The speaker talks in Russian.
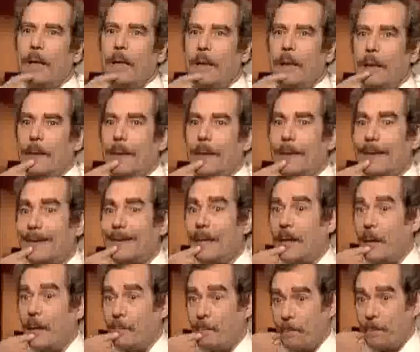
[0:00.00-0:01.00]
И я
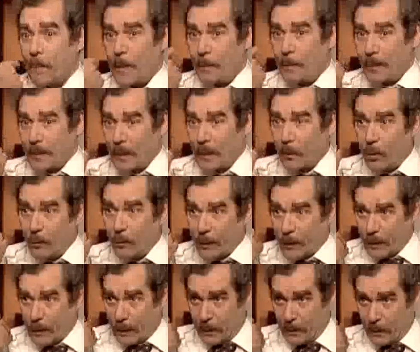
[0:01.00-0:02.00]
тогда
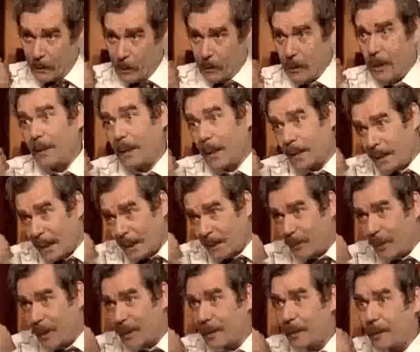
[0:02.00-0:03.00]
познакомился, ну, она сейчас
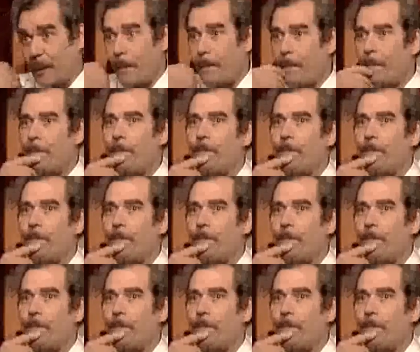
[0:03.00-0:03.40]
моя жена,